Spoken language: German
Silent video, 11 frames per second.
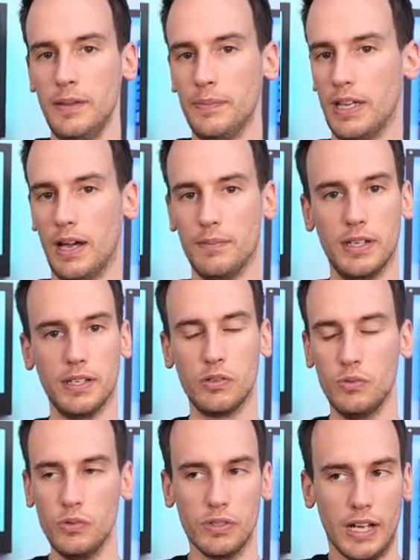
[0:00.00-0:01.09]
Die haben da eine
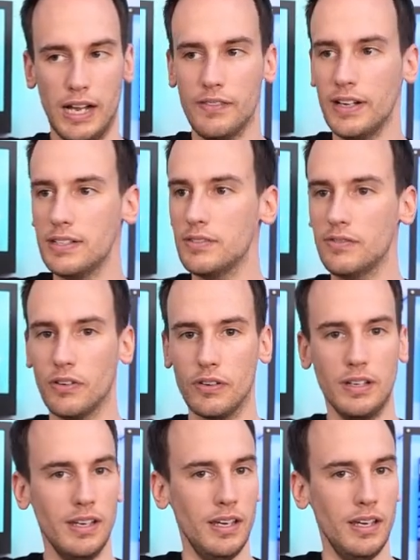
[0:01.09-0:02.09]
Crew teilweise von